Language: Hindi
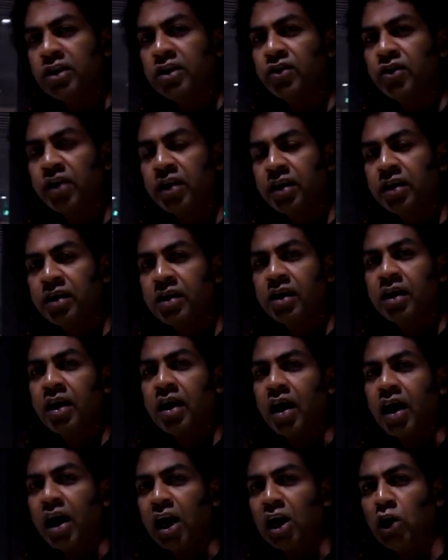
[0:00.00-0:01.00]
चीज़ें
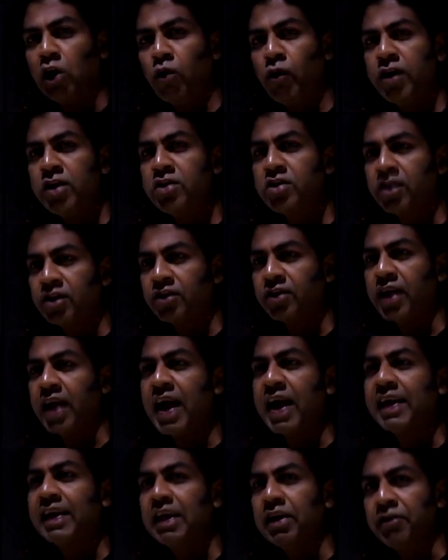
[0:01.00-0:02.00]
एडवेंचरस
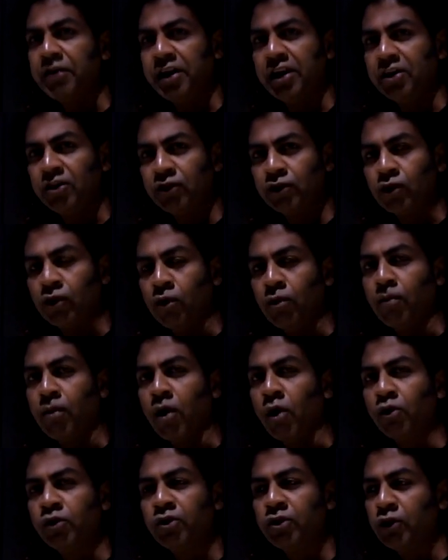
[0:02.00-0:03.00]
एक्टिविटीज़ को
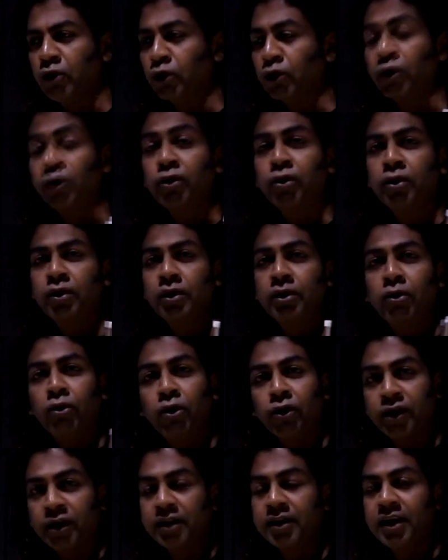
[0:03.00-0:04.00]
बहुत यूज़
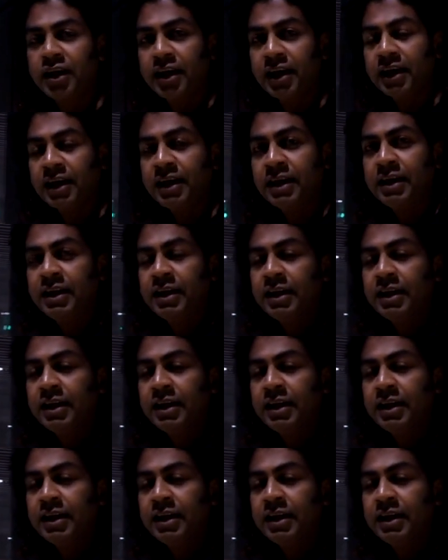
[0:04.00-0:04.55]
हो सकता है